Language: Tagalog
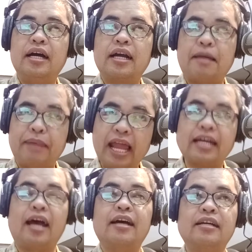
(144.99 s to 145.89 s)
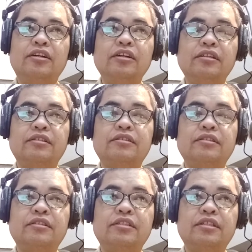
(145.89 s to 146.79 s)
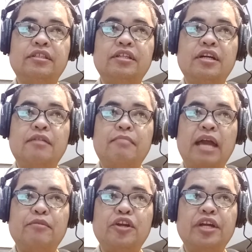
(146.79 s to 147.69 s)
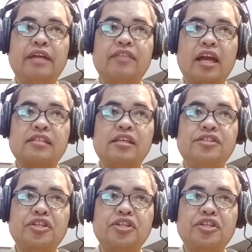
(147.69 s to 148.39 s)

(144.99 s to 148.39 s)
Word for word: Kabalaka, no? May mo nang i-text sa